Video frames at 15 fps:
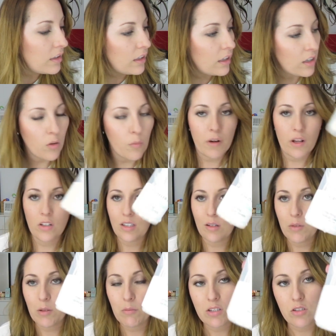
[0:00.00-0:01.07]
He comprado
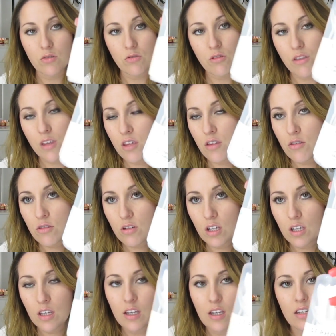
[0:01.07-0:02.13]
también bastoncillos,
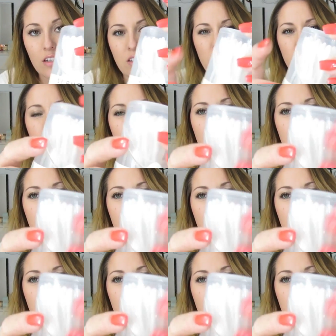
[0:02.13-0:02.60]
que estos